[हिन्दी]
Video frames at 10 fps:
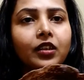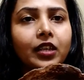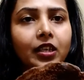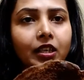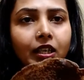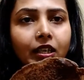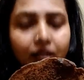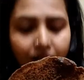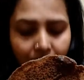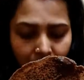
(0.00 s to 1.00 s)
नहीं ये केक
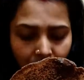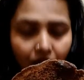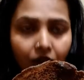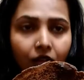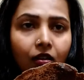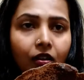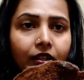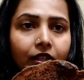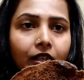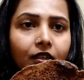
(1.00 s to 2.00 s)
नहीं है
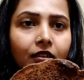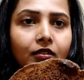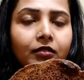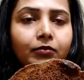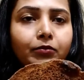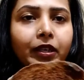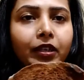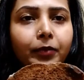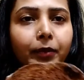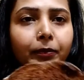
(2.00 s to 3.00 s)
ये
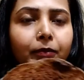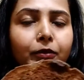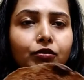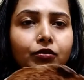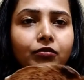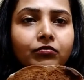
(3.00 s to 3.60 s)
बटर पेपर पे जो